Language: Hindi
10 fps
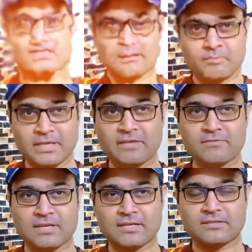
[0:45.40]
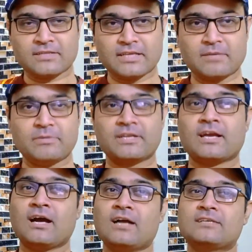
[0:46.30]
है मेन विलन तेरे बिन
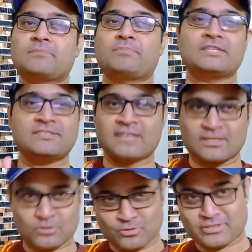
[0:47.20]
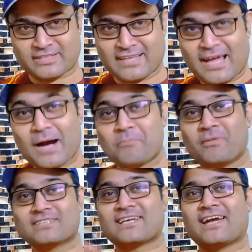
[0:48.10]
का ये परिजात हो सकता है अब
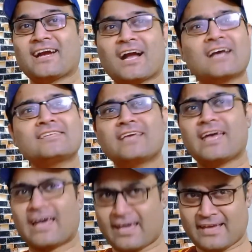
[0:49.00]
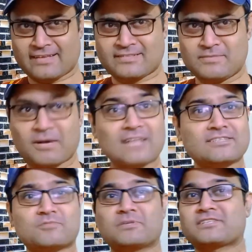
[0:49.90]
मज़ा आएगा अगर ये है ऐसी बात
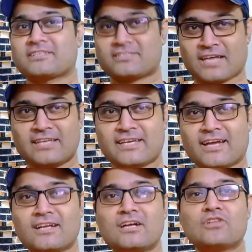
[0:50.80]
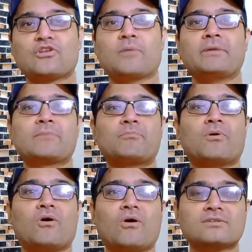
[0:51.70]
इसमें सच्चाई है तो हमें एक
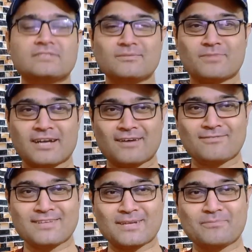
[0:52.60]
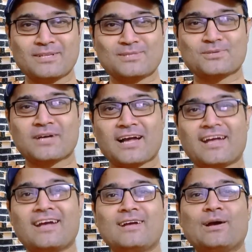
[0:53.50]
बहुत ही बड़ा विलन मिल चुका
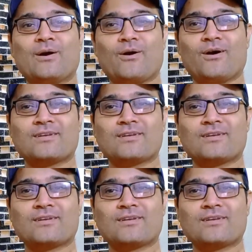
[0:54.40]
है और